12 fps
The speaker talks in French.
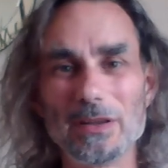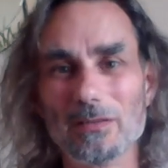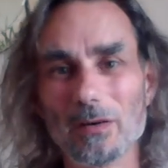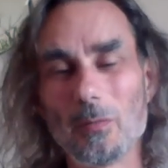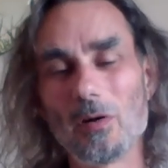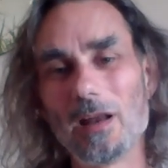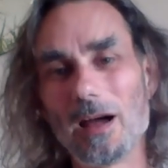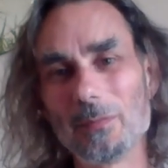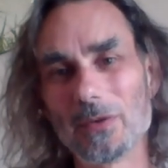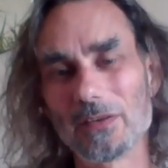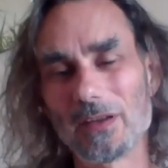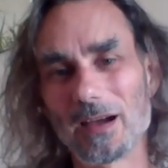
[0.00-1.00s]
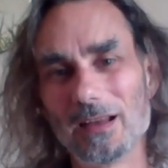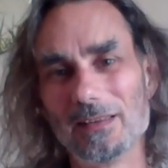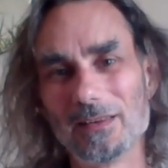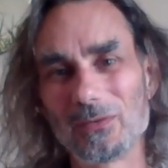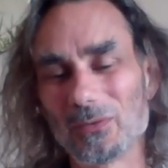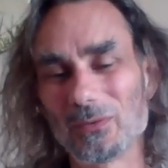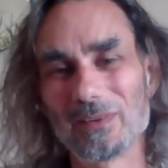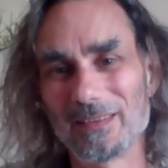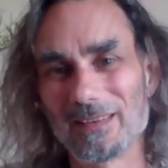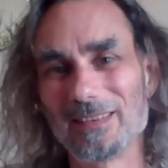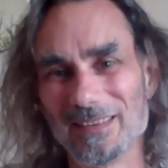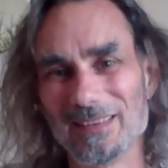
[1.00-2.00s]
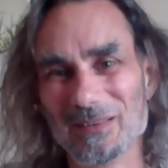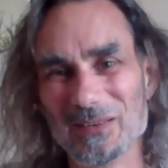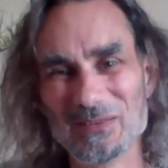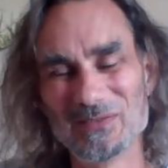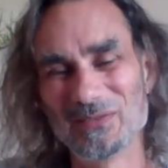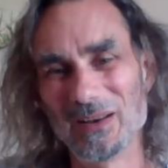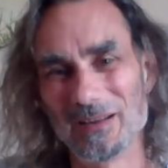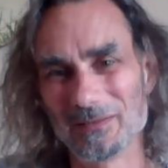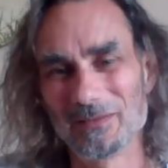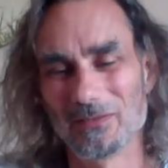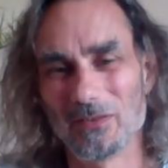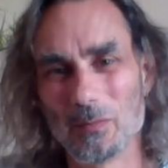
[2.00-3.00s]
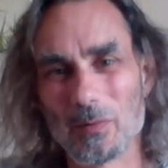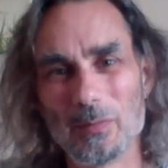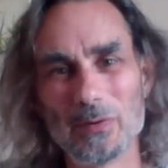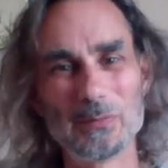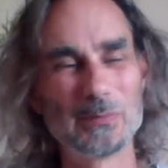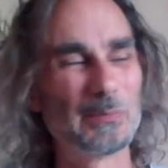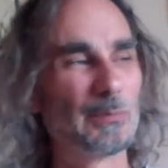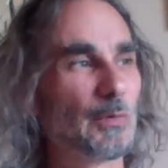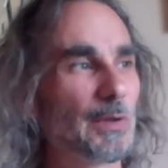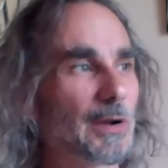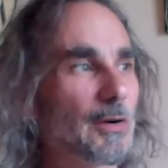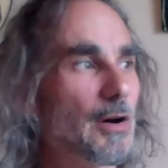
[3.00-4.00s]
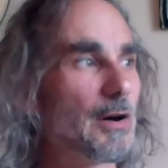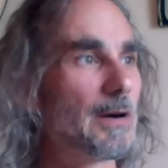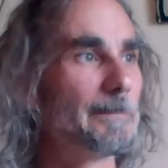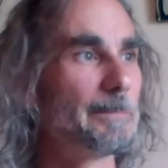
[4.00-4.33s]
vraiment l'âme dans sa réalisation, et ça, c'était voilà, vraiment mon, accord.